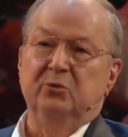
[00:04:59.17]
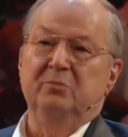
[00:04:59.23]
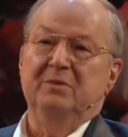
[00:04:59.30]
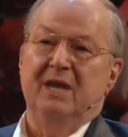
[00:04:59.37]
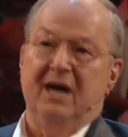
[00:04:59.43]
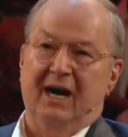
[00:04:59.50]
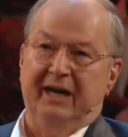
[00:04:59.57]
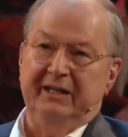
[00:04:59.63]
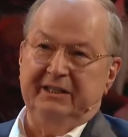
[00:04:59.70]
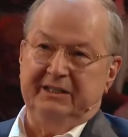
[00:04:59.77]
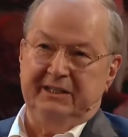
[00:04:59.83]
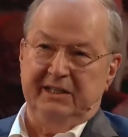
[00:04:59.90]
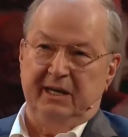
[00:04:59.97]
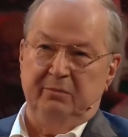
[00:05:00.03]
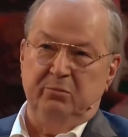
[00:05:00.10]
zu mir, alle,
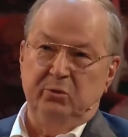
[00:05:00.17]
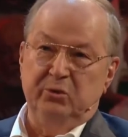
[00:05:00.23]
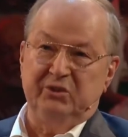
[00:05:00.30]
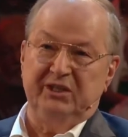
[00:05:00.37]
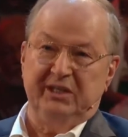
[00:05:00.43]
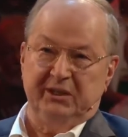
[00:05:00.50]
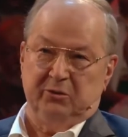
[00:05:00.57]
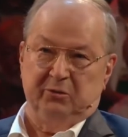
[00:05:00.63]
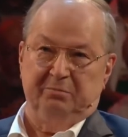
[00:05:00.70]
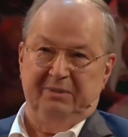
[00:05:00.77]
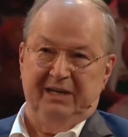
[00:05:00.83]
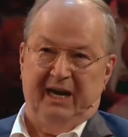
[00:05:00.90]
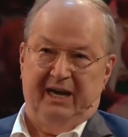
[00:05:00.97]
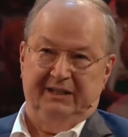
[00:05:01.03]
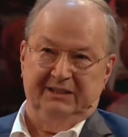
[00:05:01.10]
die ihr mühselig und
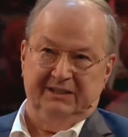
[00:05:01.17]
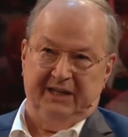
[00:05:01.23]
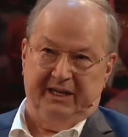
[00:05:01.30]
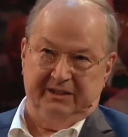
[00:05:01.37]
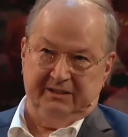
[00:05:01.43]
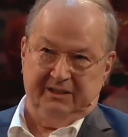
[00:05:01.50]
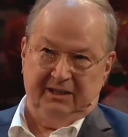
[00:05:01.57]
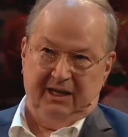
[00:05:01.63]
beladen seid.